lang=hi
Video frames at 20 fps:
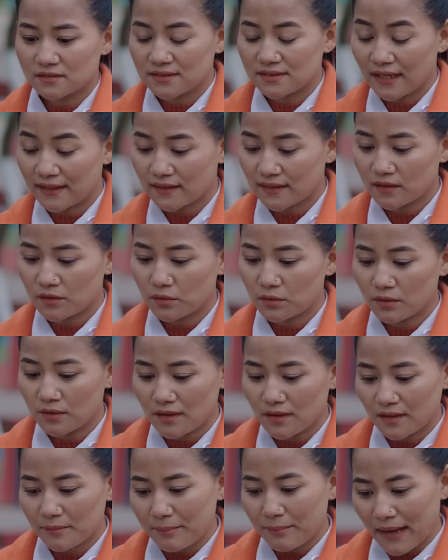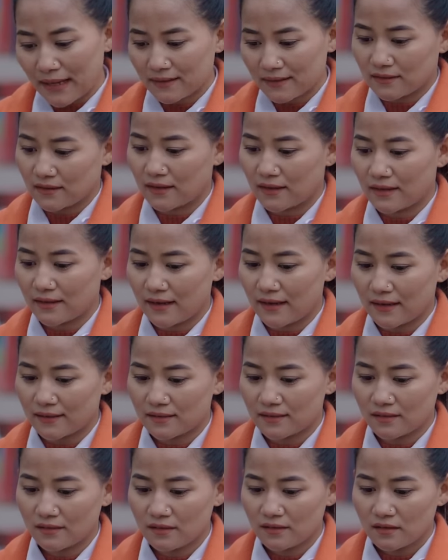जाके थोड़ी देर बात कर ले
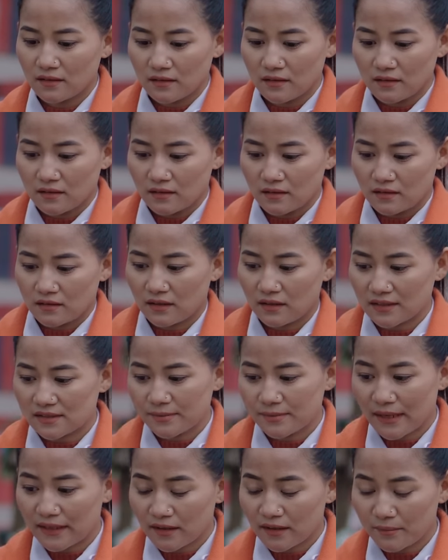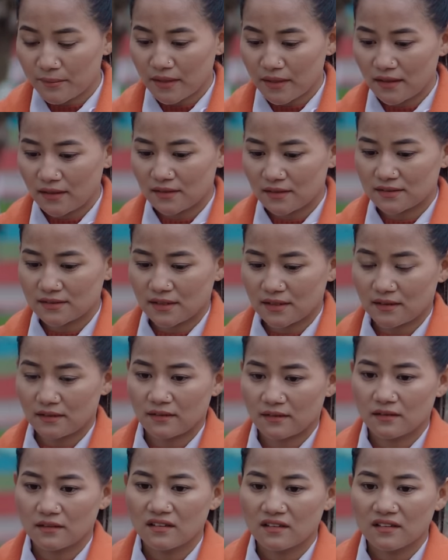राखी राज भाई का मन लग
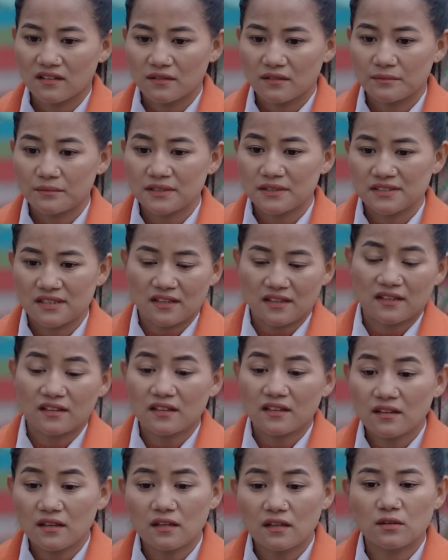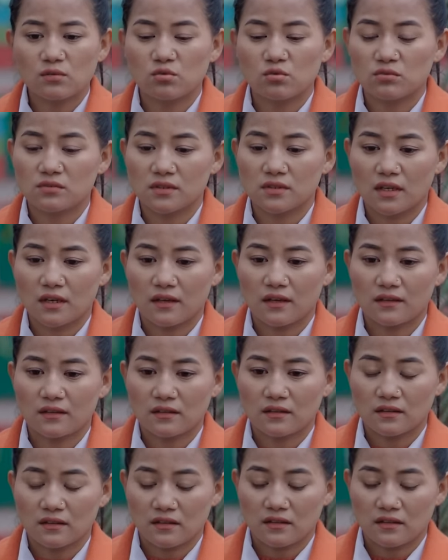जाएगा बेचारे का दिल टूट गया है